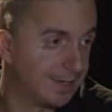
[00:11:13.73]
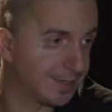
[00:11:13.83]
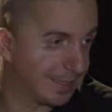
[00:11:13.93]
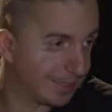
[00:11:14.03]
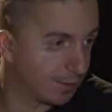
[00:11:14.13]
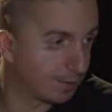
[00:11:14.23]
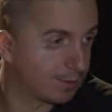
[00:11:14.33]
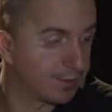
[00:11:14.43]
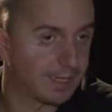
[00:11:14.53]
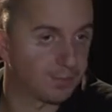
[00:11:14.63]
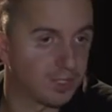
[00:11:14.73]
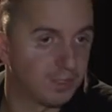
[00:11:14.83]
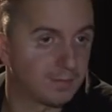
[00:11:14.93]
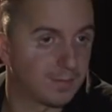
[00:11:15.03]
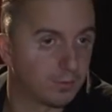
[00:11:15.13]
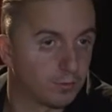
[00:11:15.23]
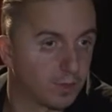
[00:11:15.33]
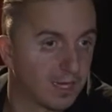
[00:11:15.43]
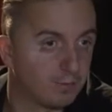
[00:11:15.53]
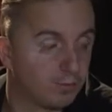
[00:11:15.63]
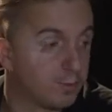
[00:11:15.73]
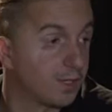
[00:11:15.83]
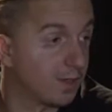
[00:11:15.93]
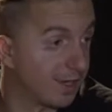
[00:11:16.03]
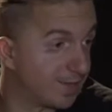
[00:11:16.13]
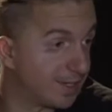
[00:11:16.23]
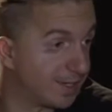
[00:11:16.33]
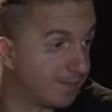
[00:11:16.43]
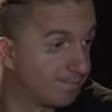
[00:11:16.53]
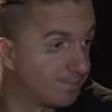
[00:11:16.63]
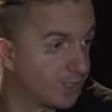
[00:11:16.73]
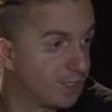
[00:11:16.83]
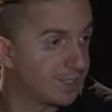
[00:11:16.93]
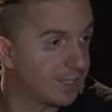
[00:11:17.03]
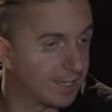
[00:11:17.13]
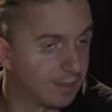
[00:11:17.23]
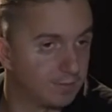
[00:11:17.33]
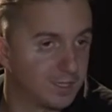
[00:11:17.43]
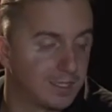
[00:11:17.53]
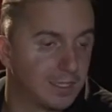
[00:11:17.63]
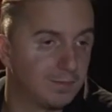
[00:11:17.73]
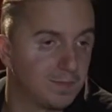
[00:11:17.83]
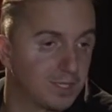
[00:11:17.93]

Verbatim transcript: znanego zabrzeniną autora Bomiro Gawrana, czyli znanego m.in.